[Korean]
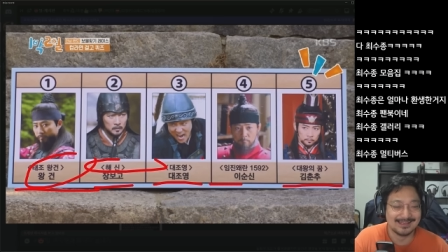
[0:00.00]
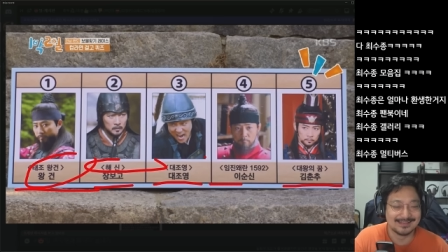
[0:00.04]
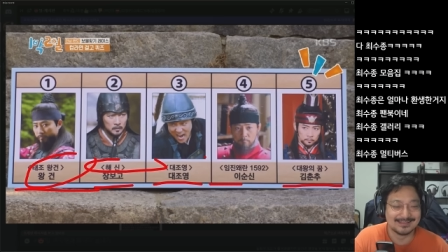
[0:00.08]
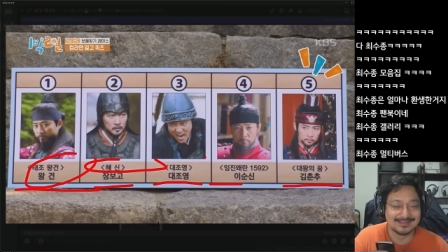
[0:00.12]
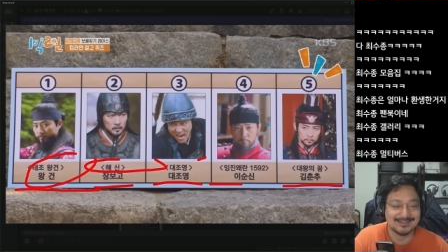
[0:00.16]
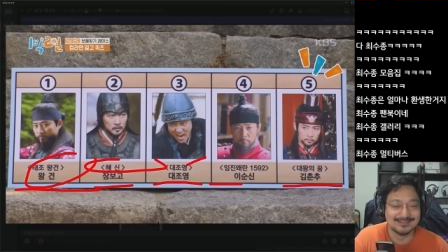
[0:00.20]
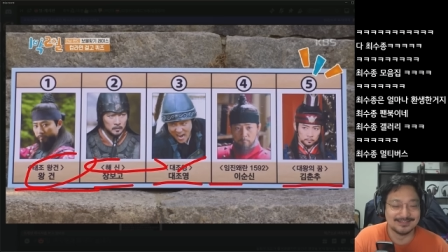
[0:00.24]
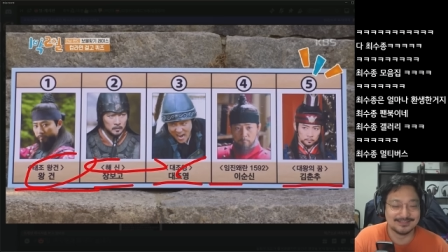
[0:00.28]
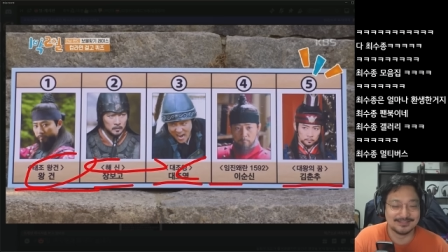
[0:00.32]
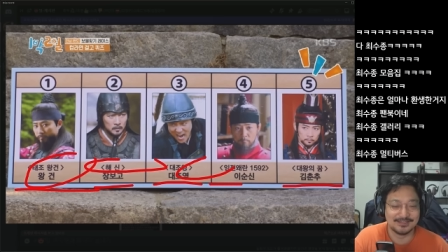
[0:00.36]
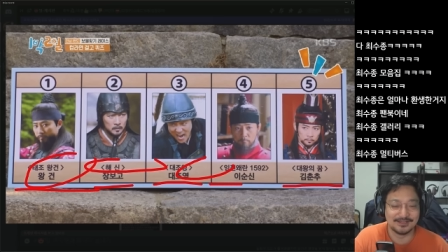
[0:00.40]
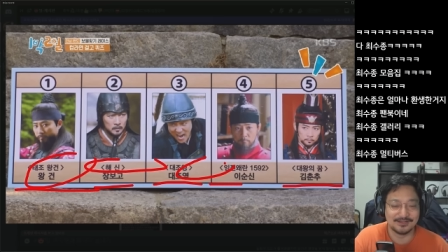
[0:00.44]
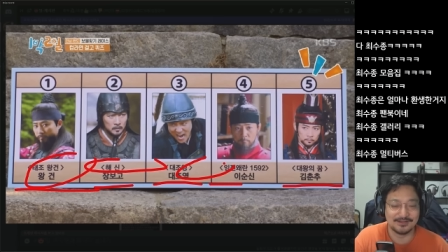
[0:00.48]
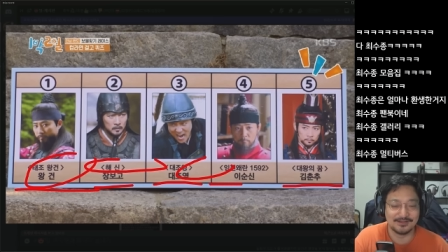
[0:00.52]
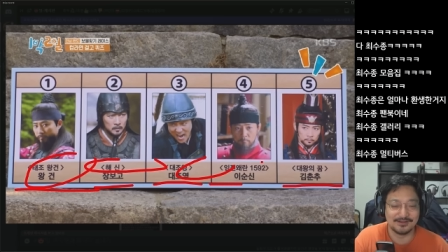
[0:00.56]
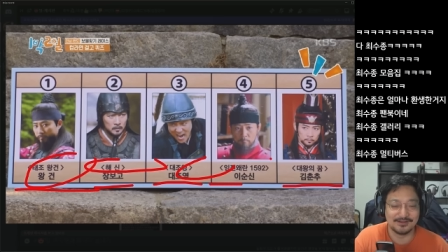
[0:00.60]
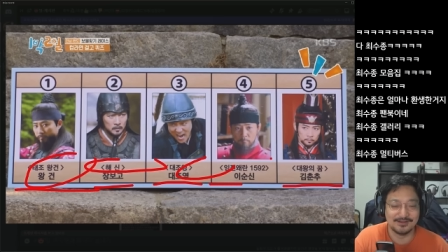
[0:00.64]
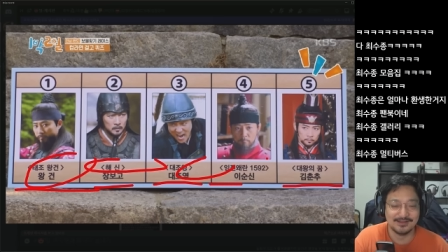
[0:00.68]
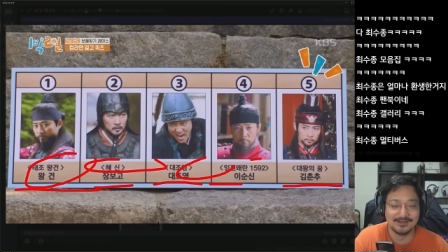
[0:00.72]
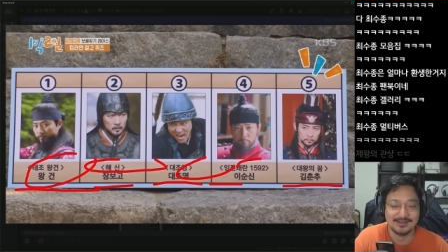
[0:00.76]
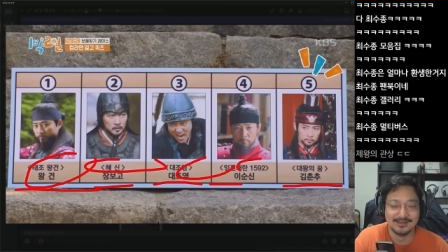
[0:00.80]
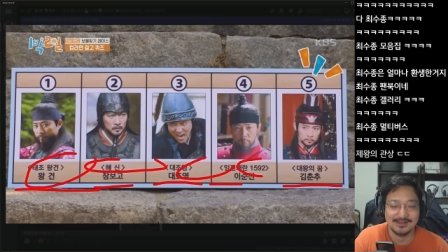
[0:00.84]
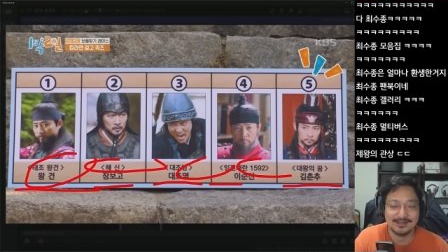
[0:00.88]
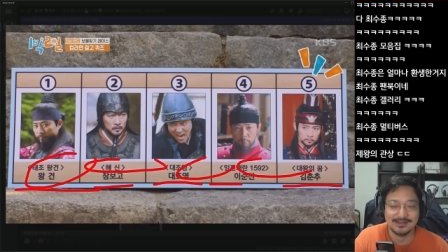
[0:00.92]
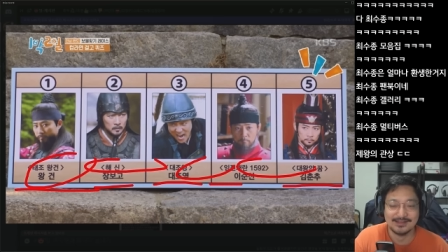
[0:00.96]
그저
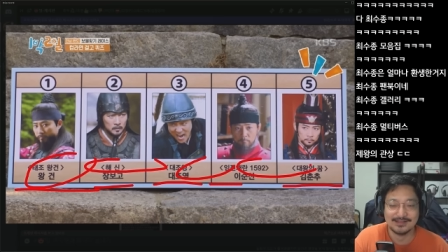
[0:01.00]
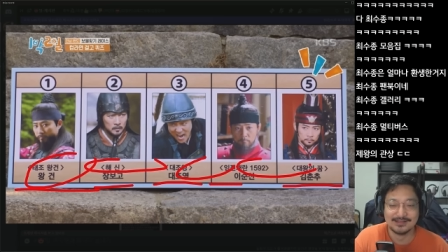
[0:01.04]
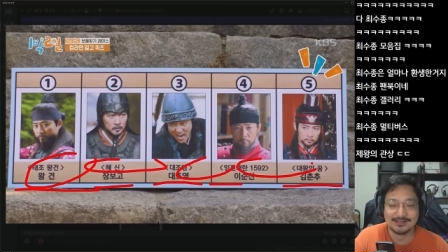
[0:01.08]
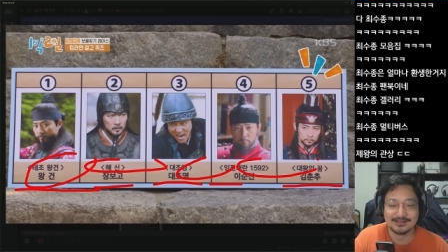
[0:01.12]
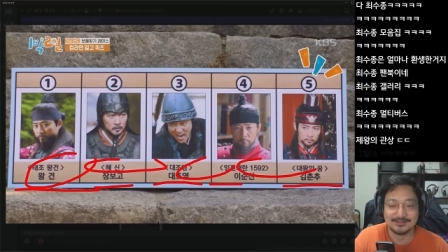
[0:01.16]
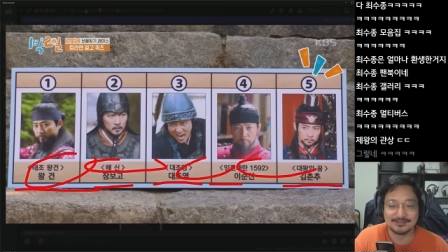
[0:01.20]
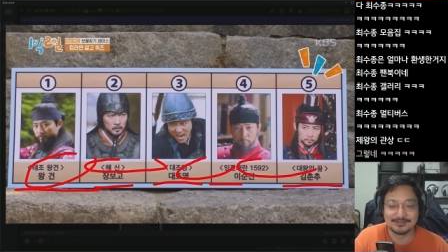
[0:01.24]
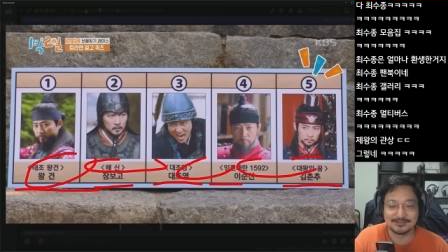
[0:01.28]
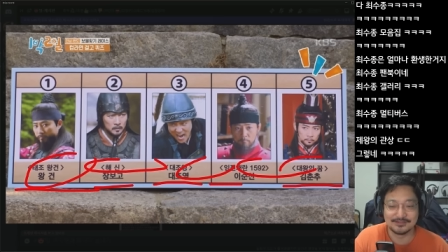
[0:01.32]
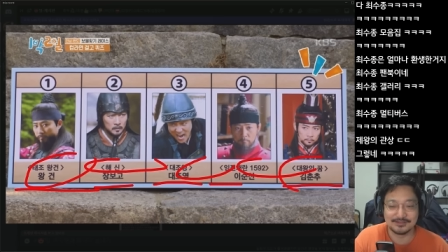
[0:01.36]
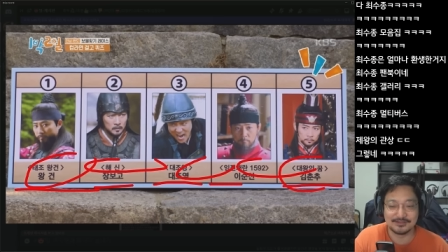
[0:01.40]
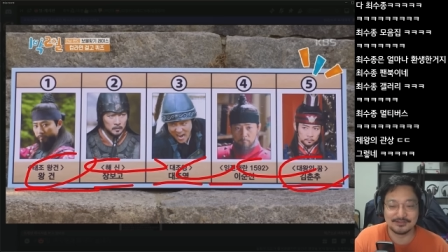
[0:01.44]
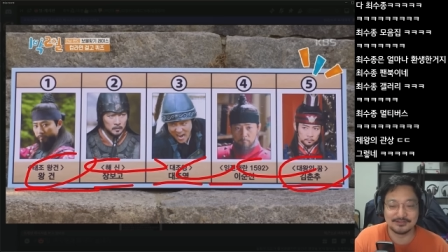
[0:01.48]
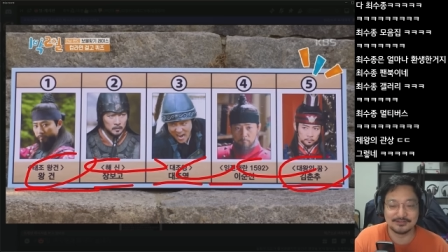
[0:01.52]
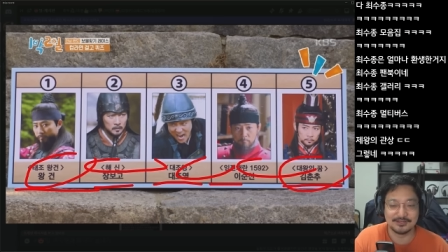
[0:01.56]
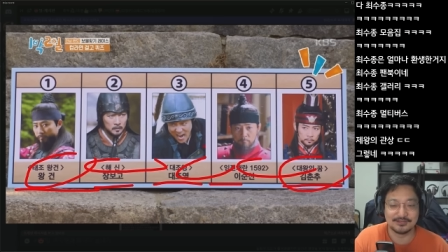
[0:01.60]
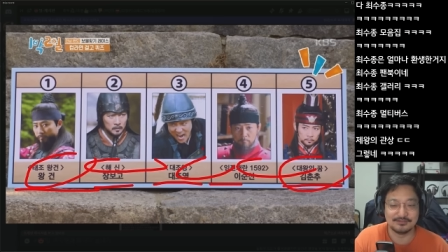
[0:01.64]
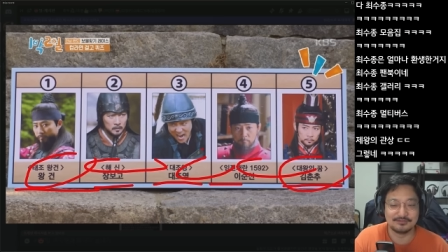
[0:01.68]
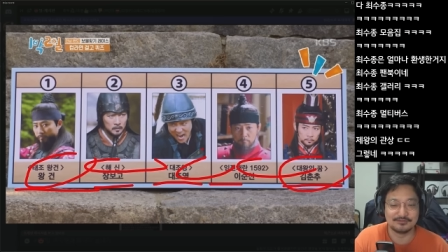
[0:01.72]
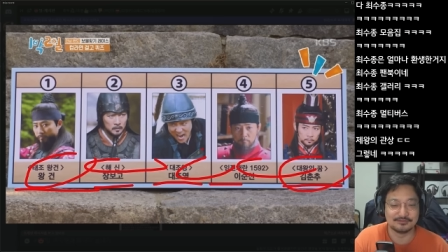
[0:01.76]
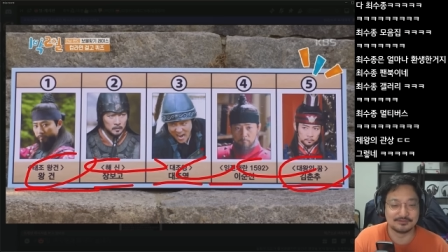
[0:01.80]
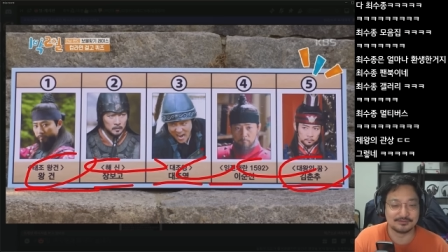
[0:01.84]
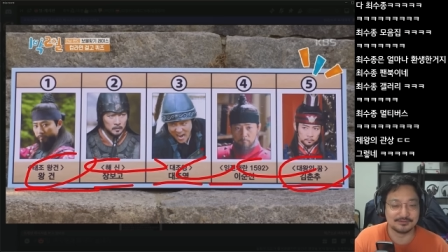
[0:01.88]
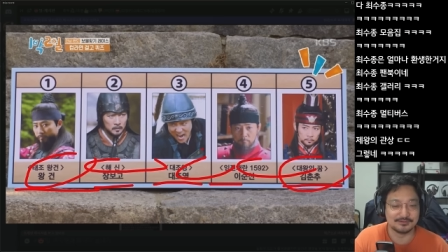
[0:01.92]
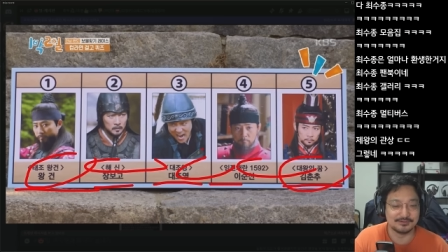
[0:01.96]
그저
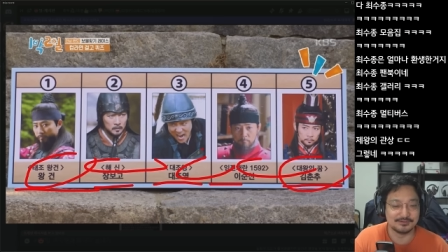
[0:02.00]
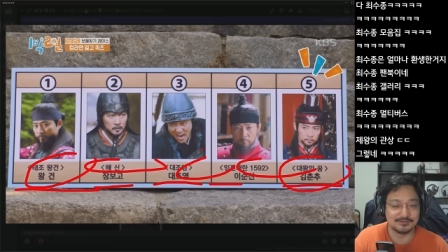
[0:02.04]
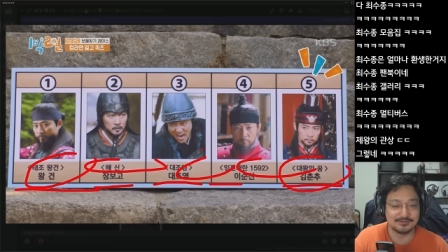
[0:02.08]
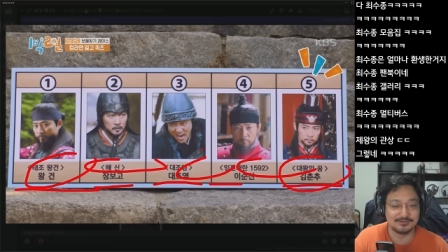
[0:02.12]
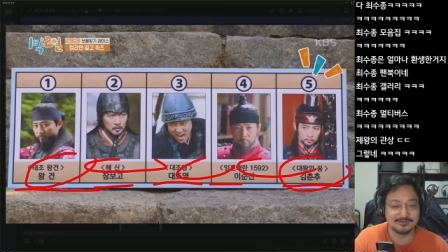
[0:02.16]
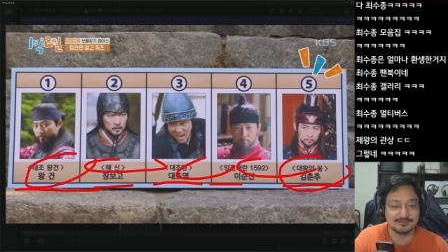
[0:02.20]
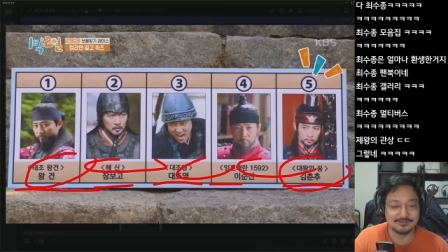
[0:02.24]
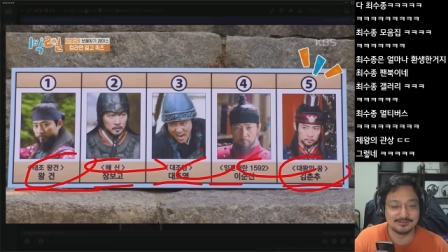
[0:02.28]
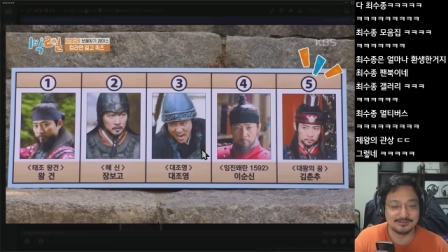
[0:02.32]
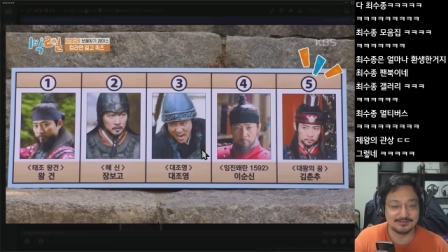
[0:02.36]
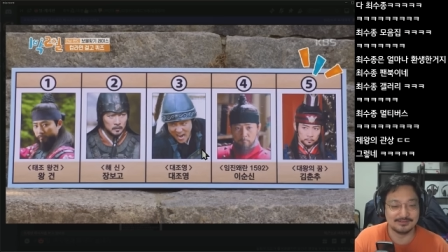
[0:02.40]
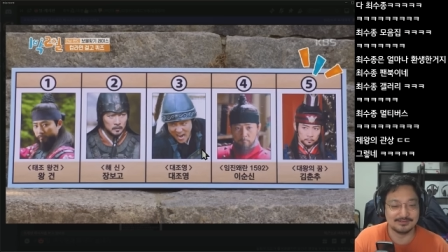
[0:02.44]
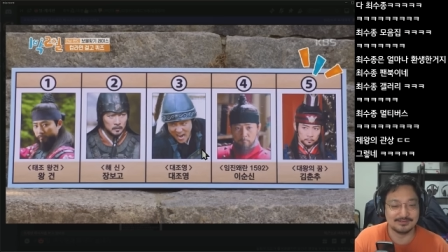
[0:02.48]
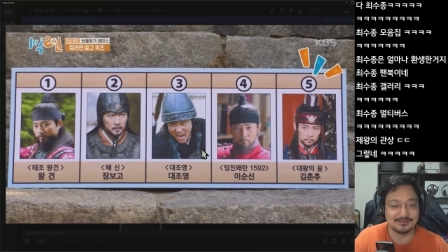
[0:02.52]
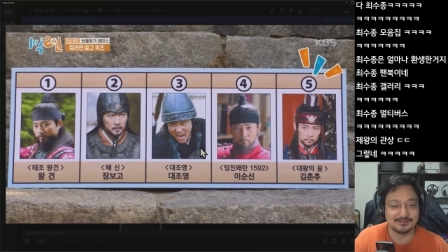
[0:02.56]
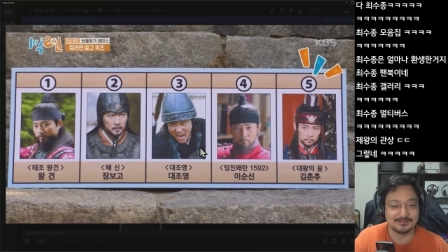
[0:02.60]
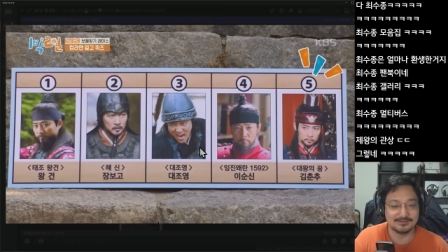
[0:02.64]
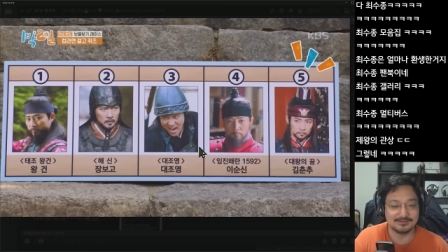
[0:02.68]
최소종 어.